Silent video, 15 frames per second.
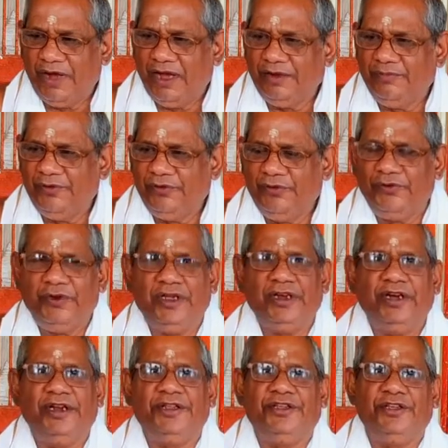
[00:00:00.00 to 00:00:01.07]
बाद में उन्होंने
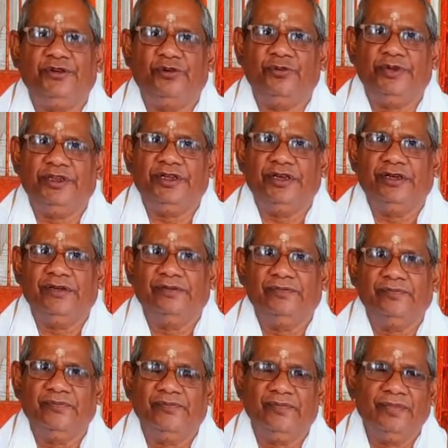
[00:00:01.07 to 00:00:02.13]
गणेश जी को भेजा
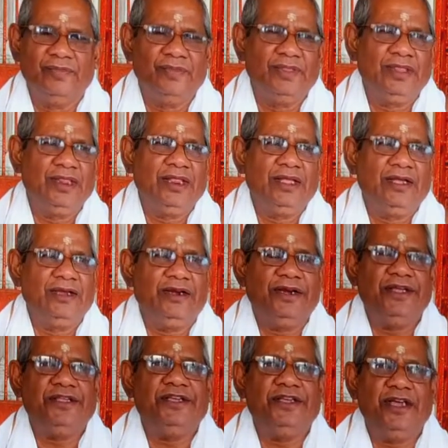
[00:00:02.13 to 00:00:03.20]

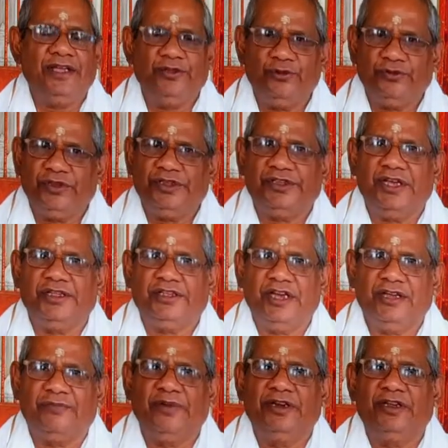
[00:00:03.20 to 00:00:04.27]
गणेश जी यहाँ
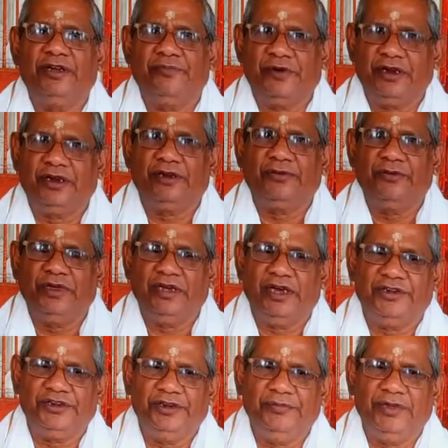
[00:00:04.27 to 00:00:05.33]
ज्योतिषाचार बन के प्रकट हुए
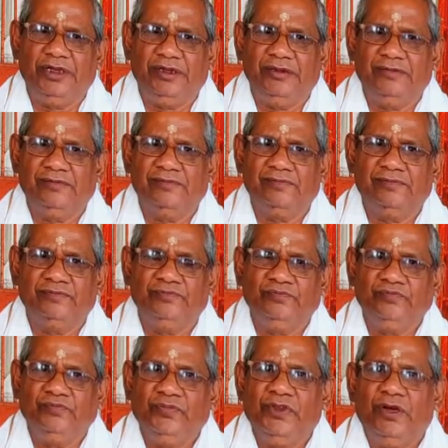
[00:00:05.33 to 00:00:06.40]
काशी में
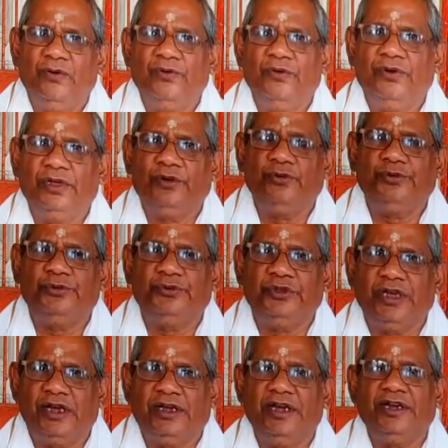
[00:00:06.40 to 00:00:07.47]
और उन्होंने कुछ
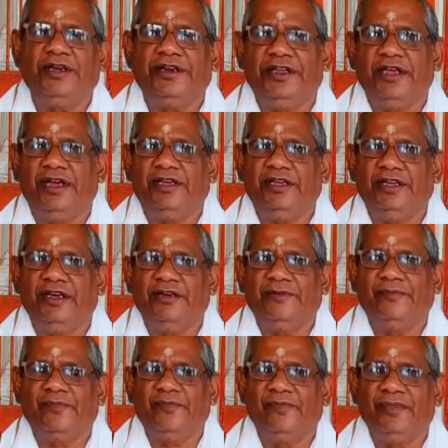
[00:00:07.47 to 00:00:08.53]
उच्चाटन क्रिया किया
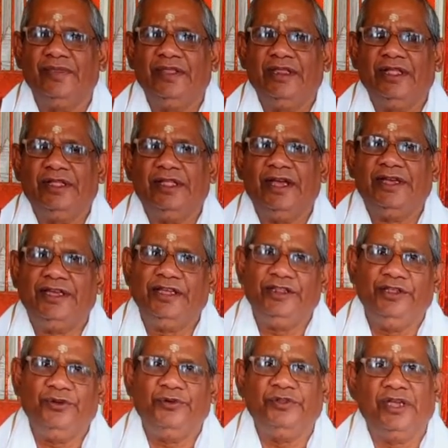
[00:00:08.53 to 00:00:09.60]
ताकि
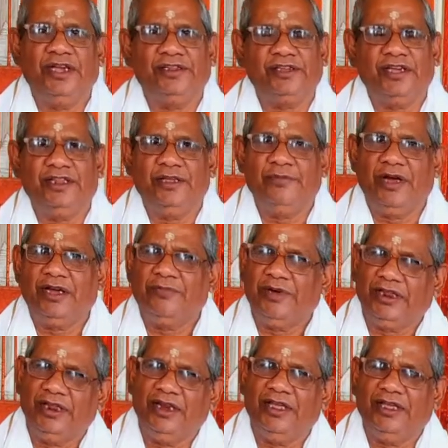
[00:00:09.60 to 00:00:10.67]
दियोदास का दिमाग
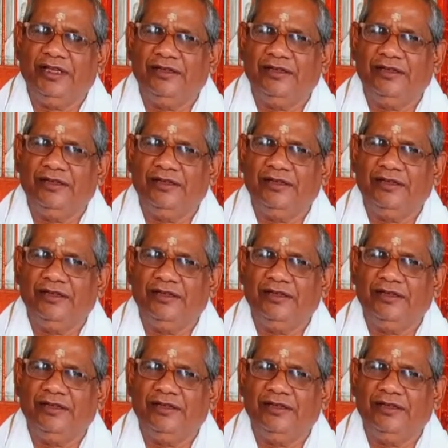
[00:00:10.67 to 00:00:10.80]
बदले